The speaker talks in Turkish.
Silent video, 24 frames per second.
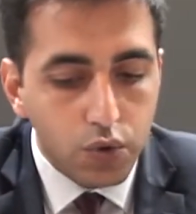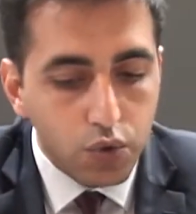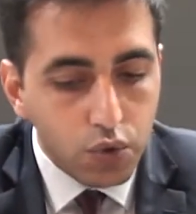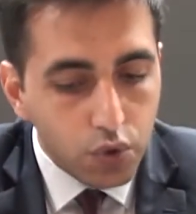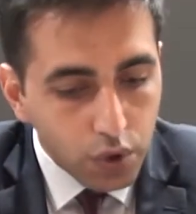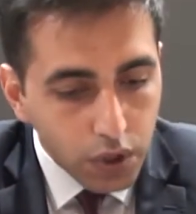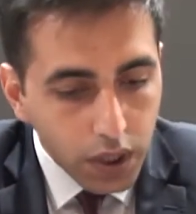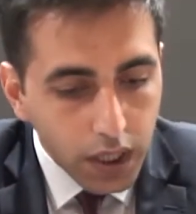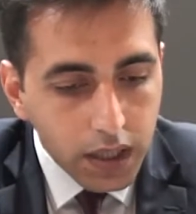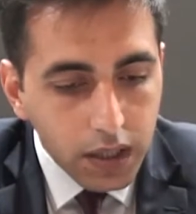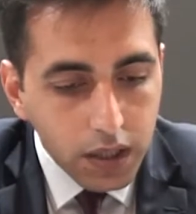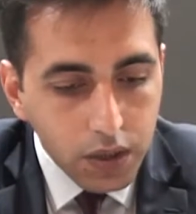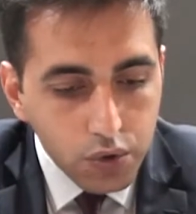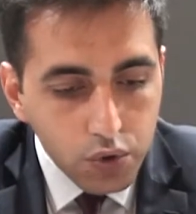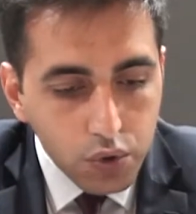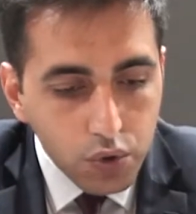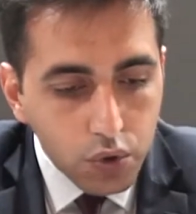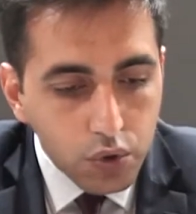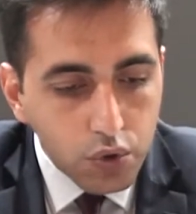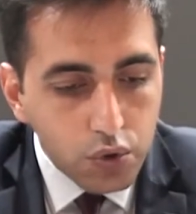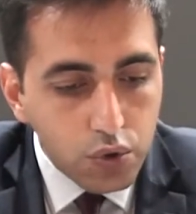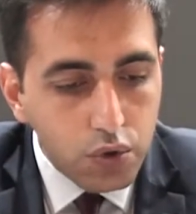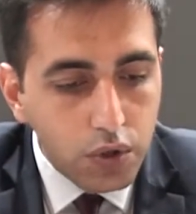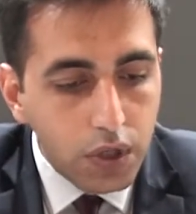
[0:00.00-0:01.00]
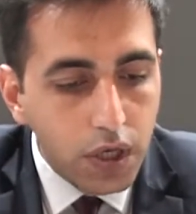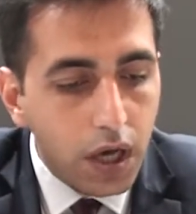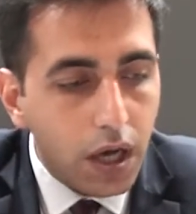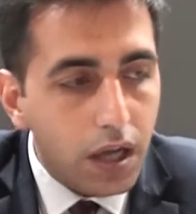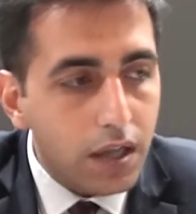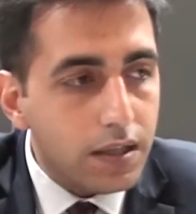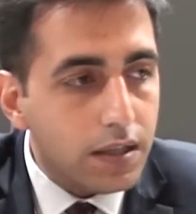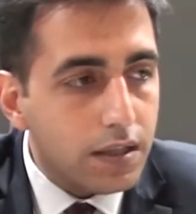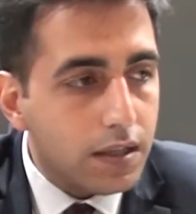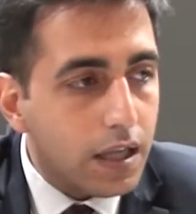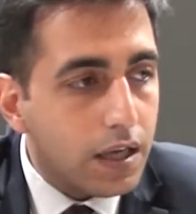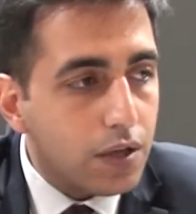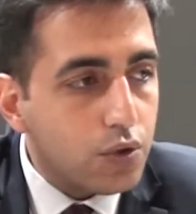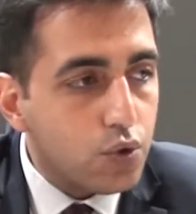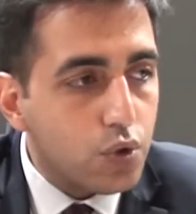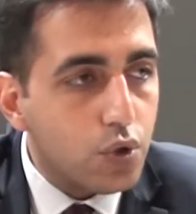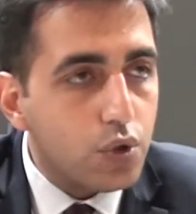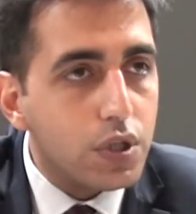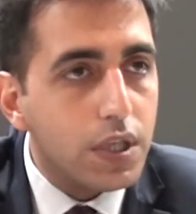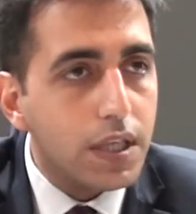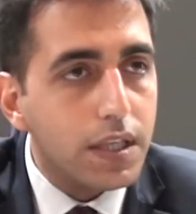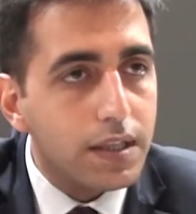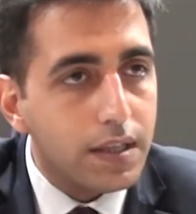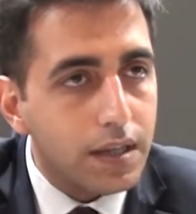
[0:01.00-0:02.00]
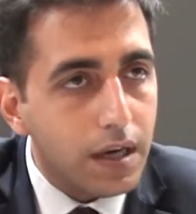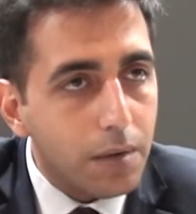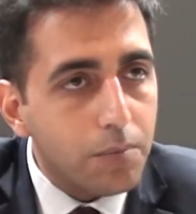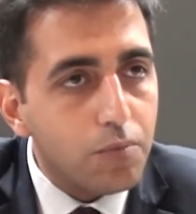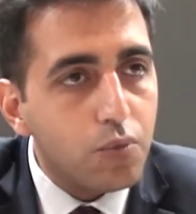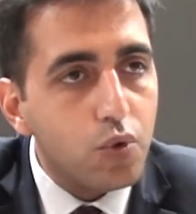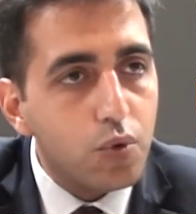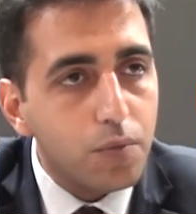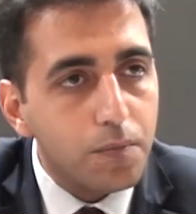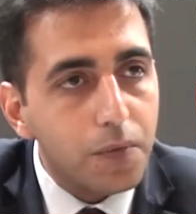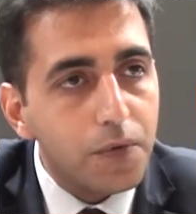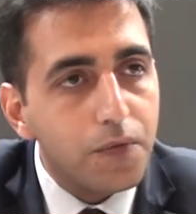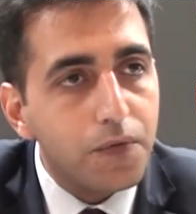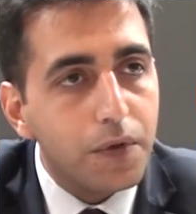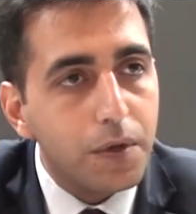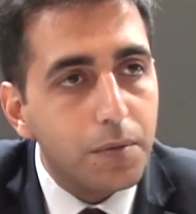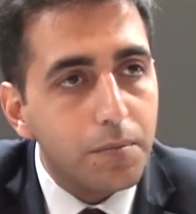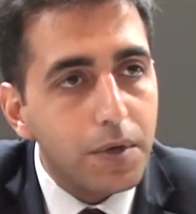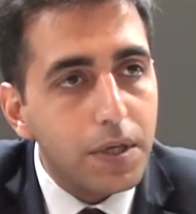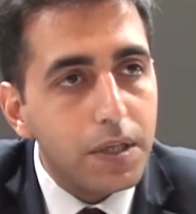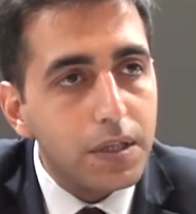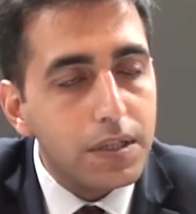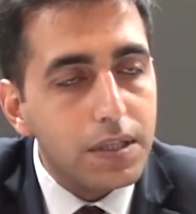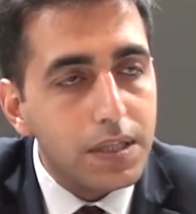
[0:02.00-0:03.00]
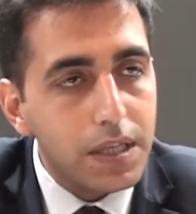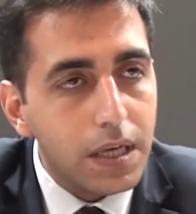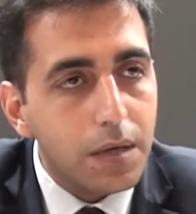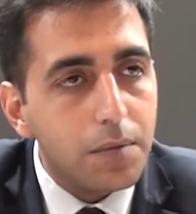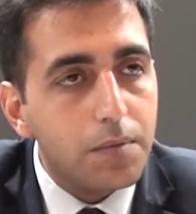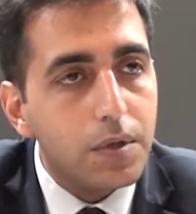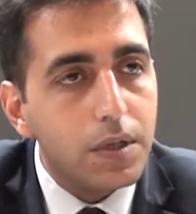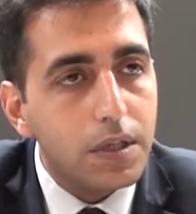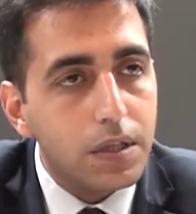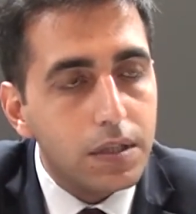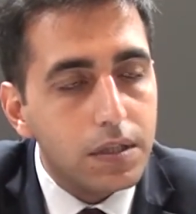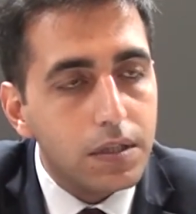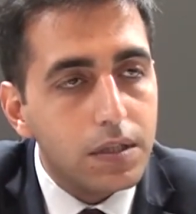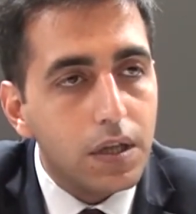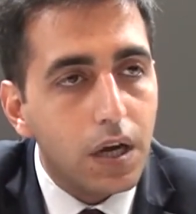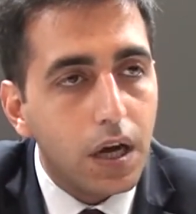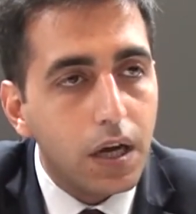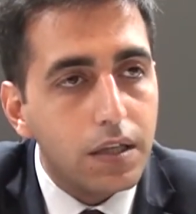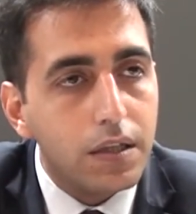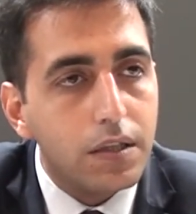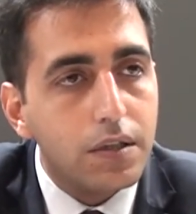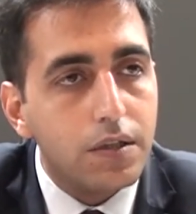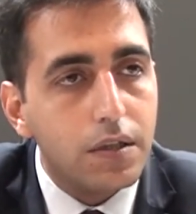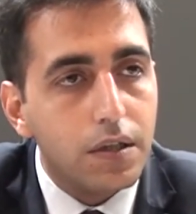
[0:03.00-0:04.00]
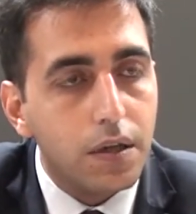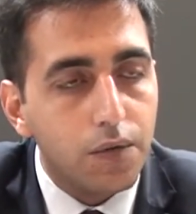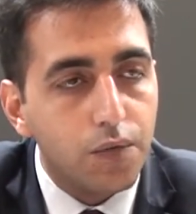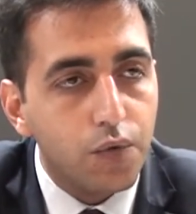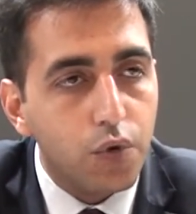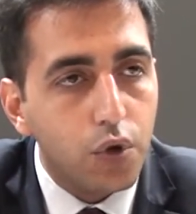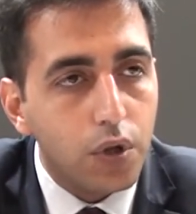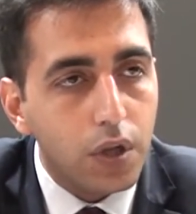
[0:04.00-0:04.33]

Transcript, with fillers: Türkiye'de söz adından söz ettiren büyük bir firmayız diyebiliriz Aydın Trafo